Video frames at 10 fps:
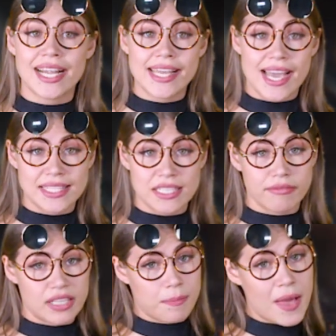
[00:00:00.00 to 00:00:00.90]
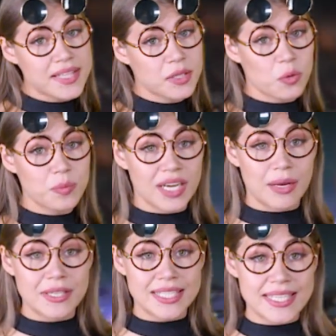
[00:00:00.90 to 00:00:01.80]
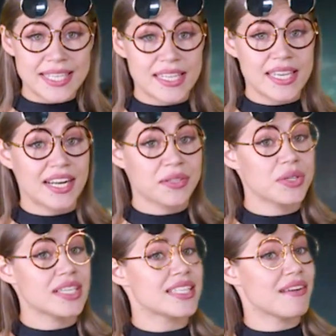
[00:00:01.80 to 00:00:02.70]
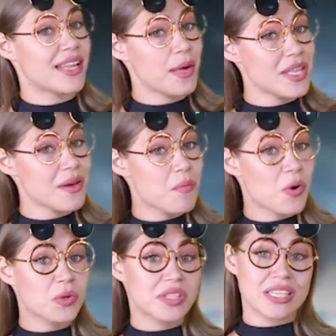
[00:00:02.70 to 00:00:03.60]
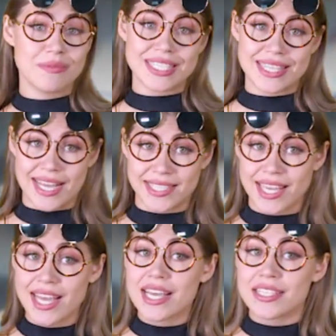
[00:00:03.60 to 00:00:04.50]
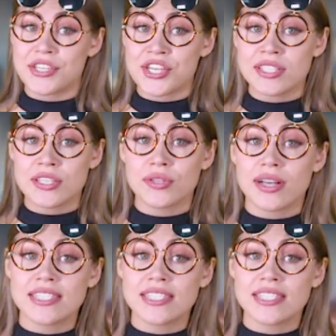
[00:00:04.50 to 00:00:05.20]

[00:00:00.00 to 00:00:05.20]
альянсов и 5 крупных объединений, которые со временем могут ими стать. Сейчас идет